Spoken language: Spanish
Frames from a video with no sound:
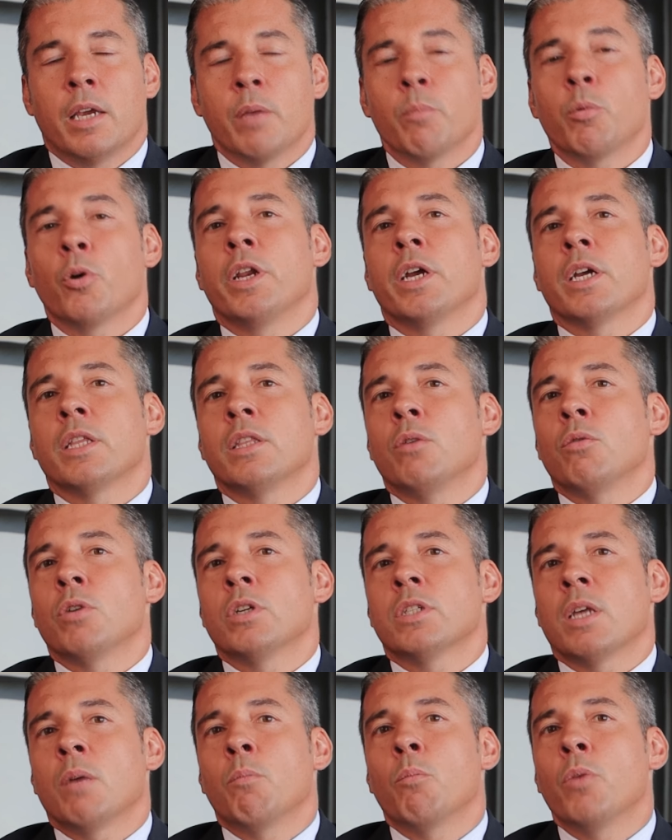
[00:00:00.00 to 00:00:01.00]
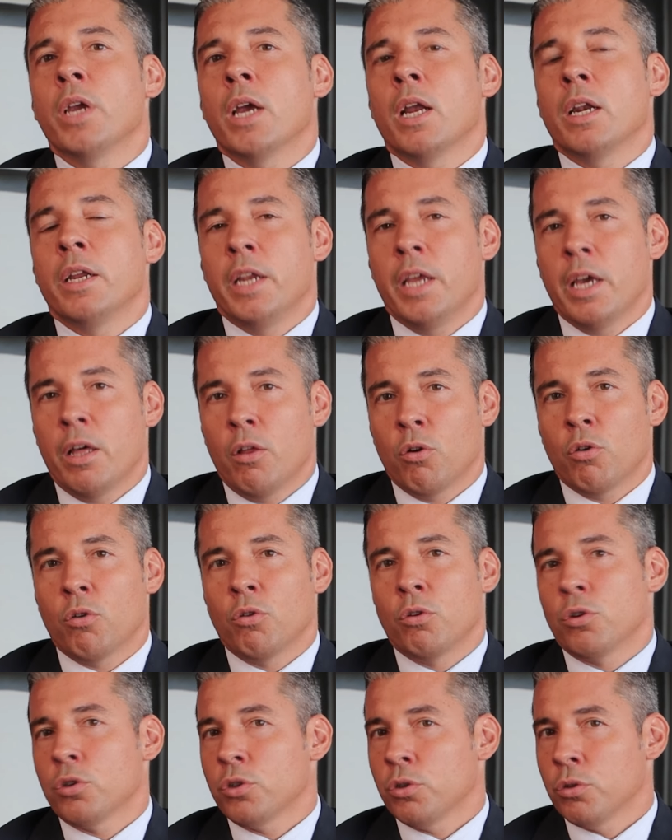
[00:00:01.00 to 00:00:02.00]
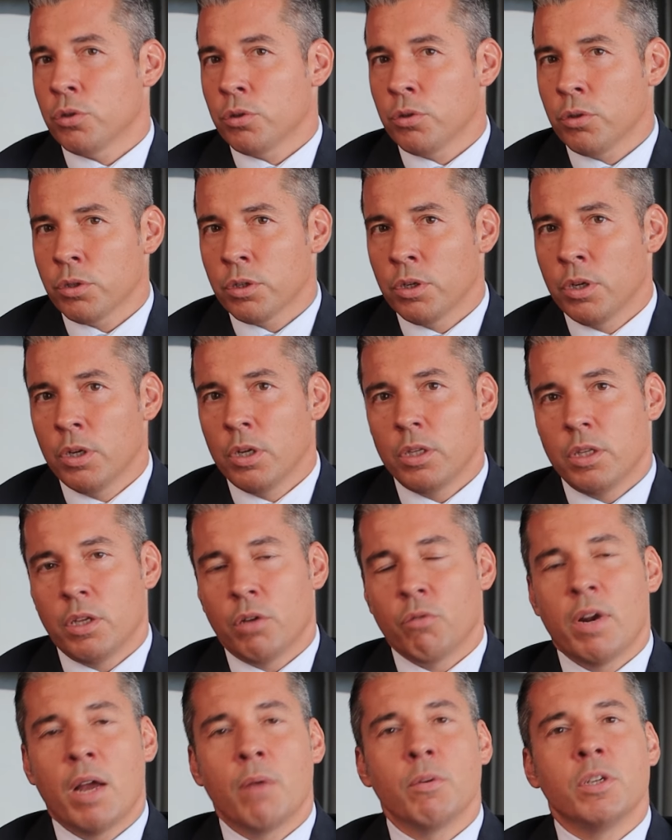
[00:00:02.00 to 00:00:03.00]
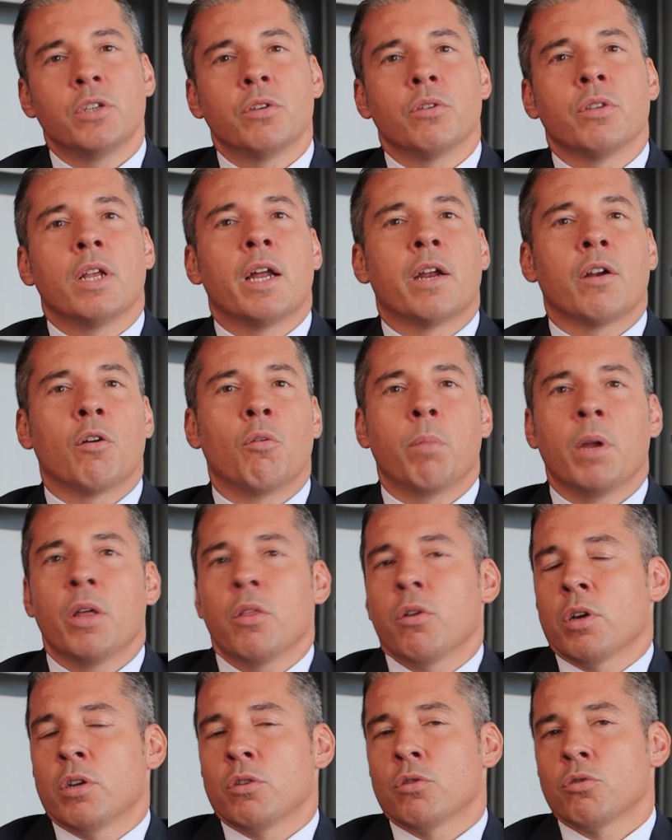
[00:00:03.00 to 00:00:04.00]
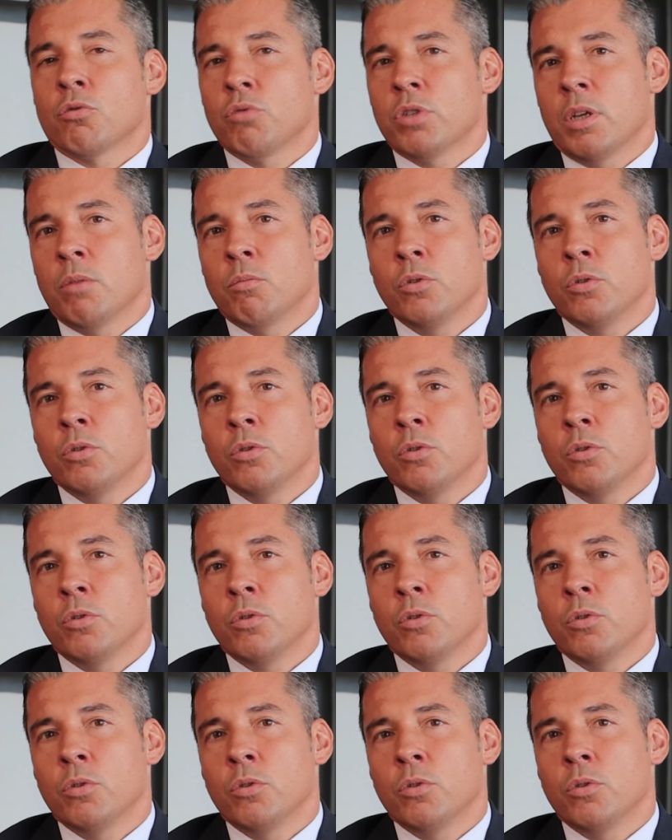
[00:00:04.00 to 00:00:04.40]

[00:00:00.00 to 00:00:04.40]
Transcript: equipo directivo está muy alineado con nosotros, tiene una visión de largo plazo que nos gusta